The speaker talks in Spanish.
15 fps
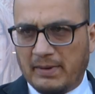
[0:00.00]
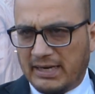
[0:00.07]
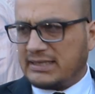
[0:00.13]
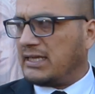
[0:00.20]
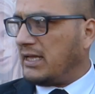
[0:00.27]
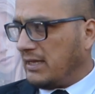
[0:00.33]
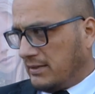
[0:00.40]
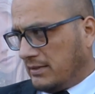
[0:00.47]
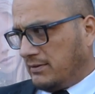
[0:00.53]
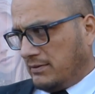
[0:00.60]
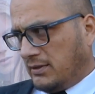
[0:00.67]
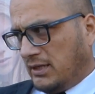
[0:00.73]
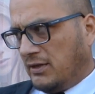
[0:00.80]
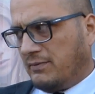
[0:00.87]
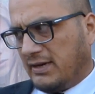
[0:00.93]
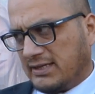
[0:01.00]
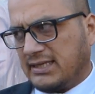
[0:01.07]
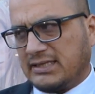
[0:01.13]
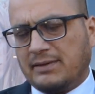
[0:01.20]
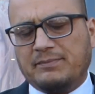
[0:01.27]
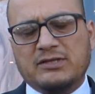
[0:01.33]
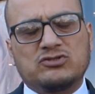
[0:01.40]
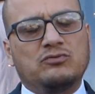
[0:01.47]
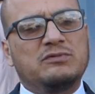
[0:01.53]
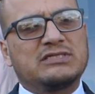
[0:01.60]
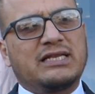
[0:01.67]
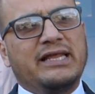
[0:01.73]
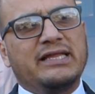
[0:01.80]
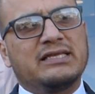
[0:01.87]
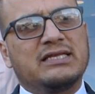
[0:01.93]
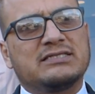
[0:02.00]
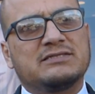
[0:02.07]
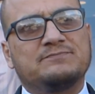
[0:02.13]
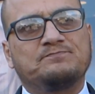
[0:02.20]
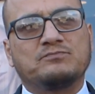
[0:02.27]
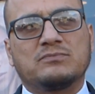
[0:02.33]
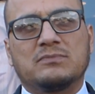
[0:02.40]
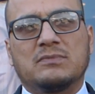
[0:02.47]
Marta y Berta también son mis clientas.